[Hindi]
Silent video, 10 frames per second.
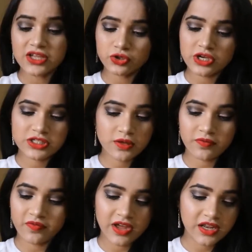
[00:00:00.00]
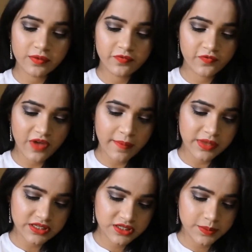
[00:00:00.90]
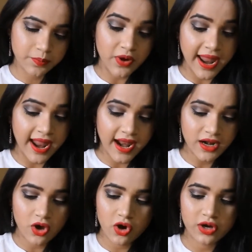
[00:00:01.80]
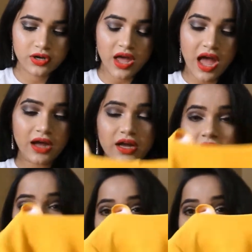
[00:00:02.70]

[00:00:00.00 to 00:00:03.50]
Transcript: काजो इज़ अ वेरी फेमस ब्रांड और अगर